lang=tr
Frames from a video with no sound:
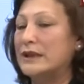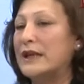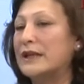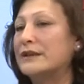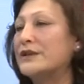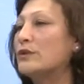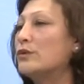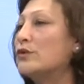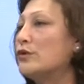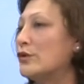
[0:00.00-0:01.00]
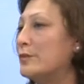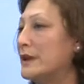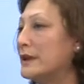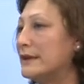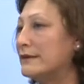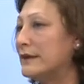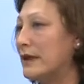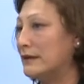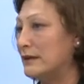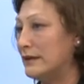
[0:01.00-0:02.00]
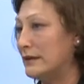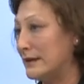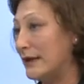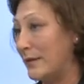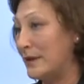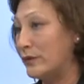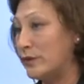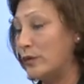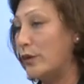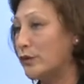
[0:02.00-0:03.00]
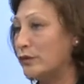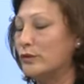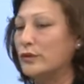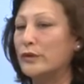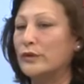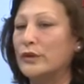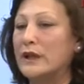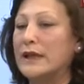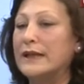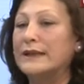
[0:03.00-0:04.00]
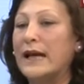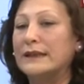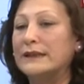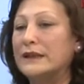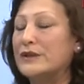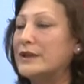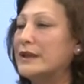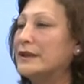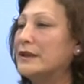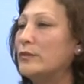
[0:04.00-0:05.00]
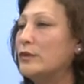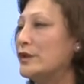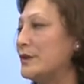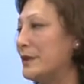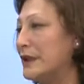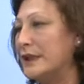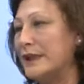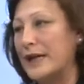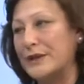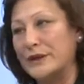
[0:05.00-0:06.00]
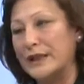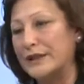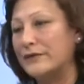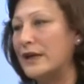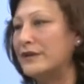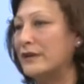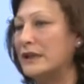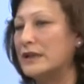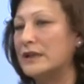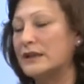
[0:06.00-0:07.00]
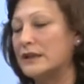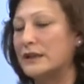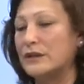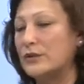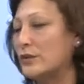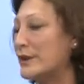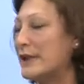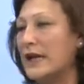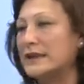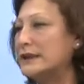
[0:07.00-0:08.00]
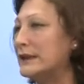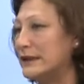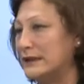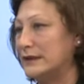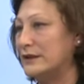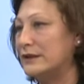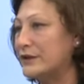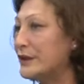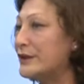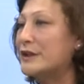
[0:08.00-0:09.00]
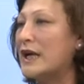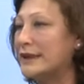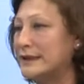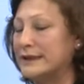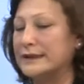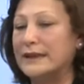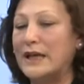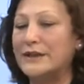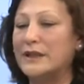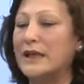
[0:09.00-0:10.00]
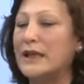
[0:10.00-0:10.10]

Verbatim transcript: Yaklaşık 300 bin kadına hitap ediyor bu örgütlülük. Kendi içlerinde müthiş bir hiyerarşileri var ve çok saygılı, çalışkan kadınlar.